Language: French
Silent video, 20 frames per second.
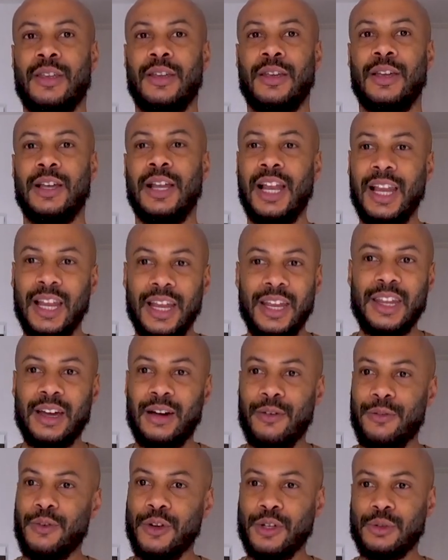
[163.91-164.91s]
Et là, la
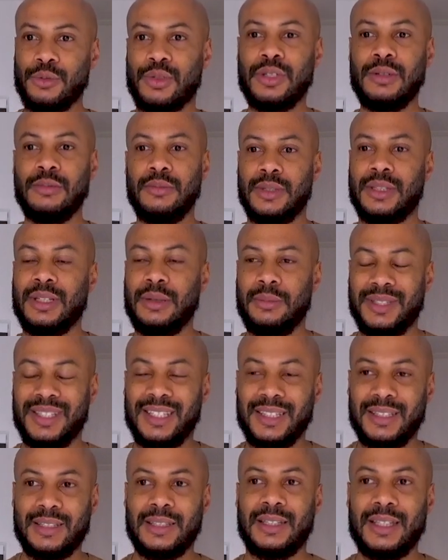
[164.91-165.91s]
dernière fois, je me suis dit, mais
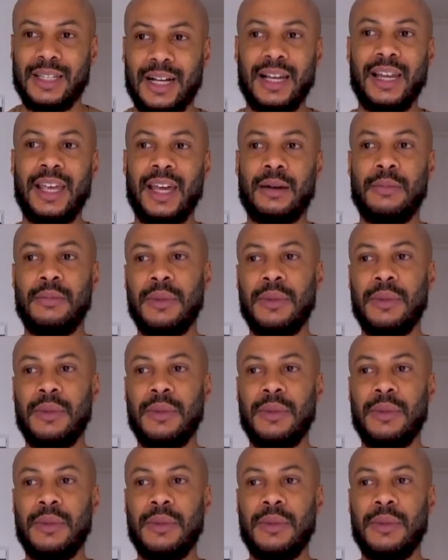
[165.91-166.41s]
c'est clair,